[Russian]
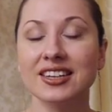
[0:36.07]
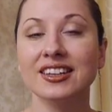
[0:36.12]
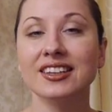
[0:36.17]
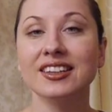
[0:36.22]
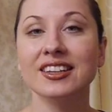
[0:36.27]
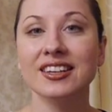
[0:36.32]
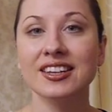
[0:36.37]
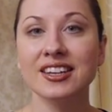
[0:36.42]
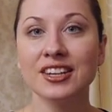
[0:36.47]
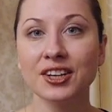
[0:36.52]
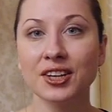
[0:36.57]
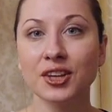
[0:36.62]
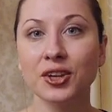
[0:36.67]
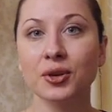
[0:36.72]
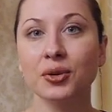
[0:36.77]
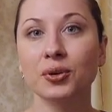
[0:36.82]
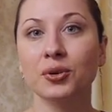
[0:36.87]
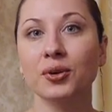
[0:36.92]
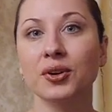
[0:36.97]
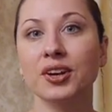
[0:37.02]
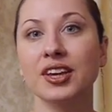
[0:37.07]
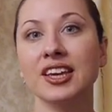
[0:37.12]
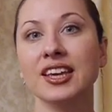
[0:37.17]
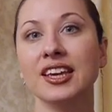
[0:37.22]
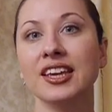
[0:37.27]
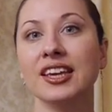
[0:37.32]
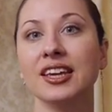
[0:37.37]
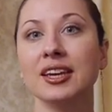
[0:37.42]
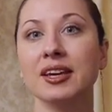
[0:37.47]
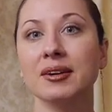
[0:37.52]
энергию
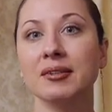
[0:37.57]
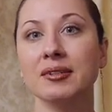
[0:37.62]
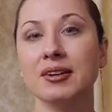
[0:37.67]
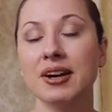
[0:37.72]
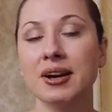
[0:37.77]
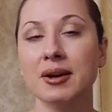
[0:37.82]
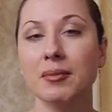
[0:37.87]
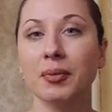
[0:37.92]
и